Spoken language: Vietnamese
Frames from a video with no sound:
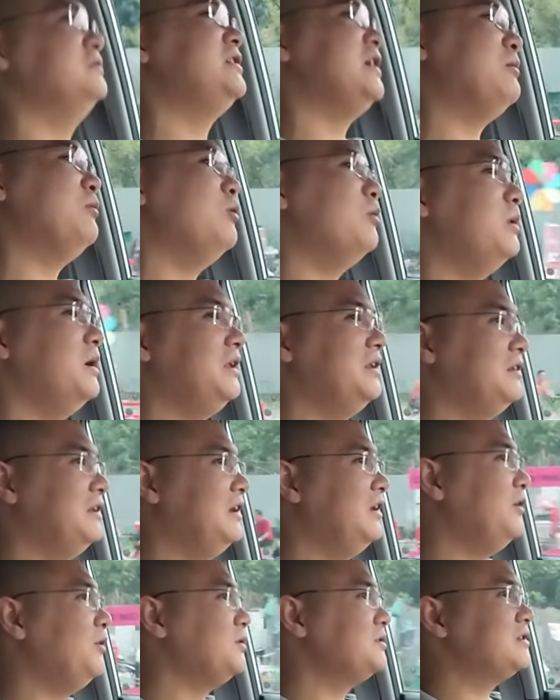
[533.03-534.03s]
con xe mua pin
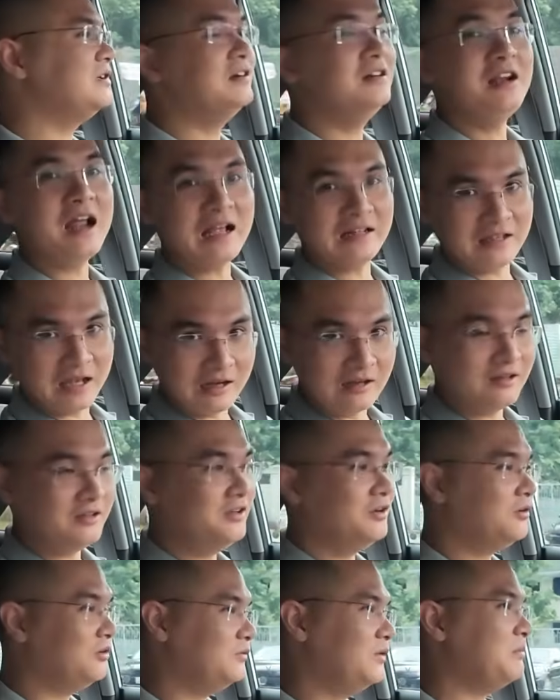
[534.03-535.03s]
đi nó sướng hơn hẳn thật
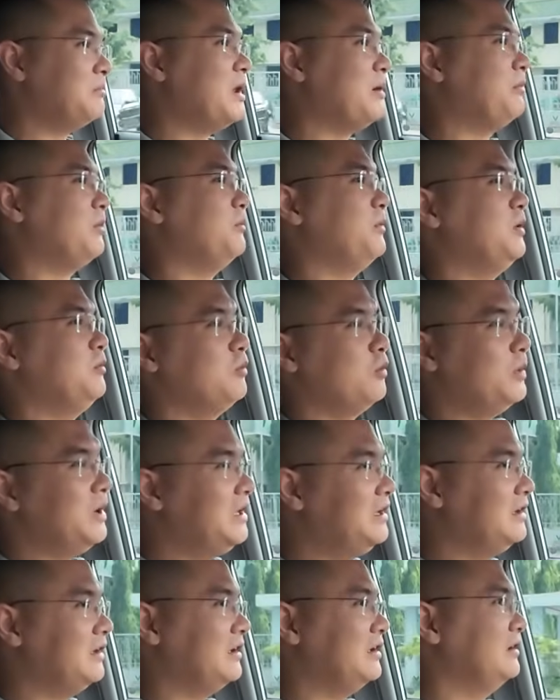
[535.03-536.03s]
như con vf 5 mà mình mua
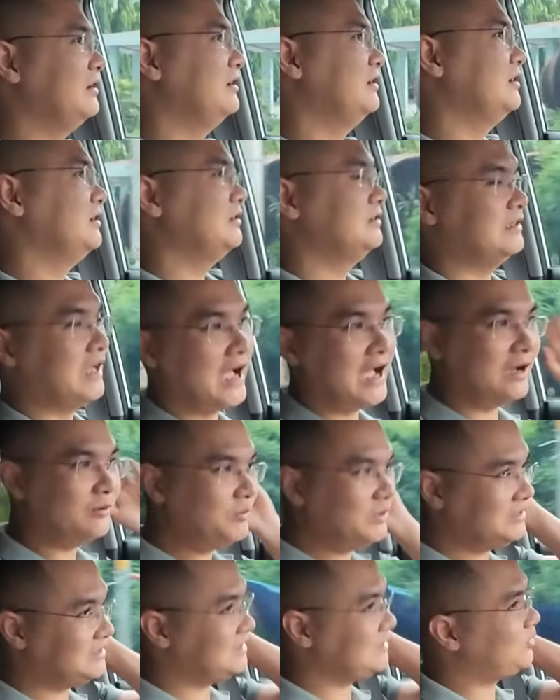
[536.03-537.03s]
pin này
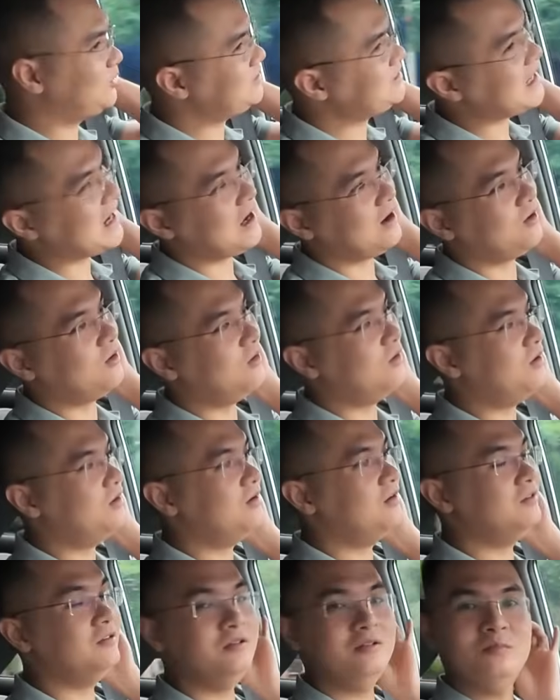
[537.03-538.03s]
tháng mình chỉ có trả
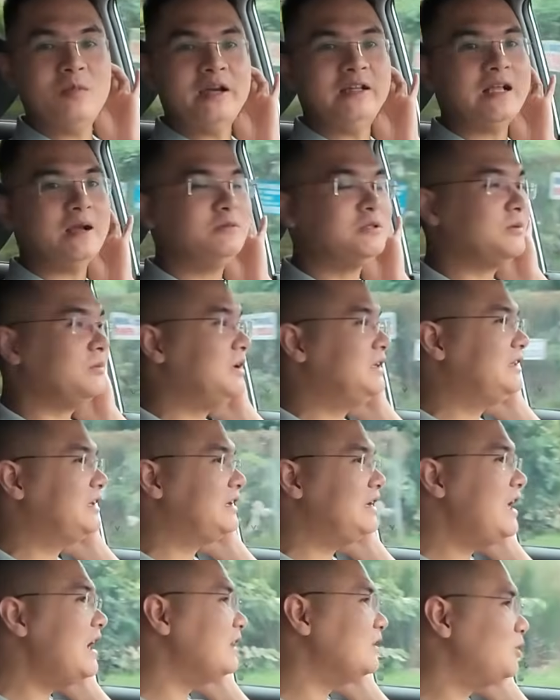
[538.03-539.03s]
có bảy tám trăm nghìn
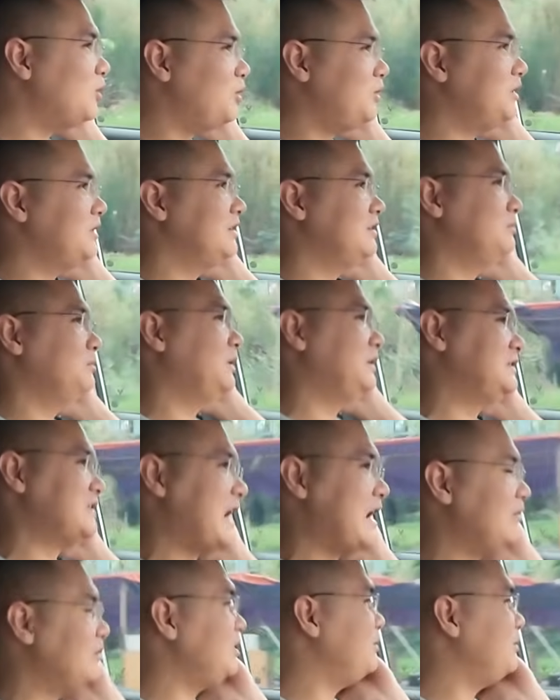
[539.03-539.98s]
tiền điện thôi mình trả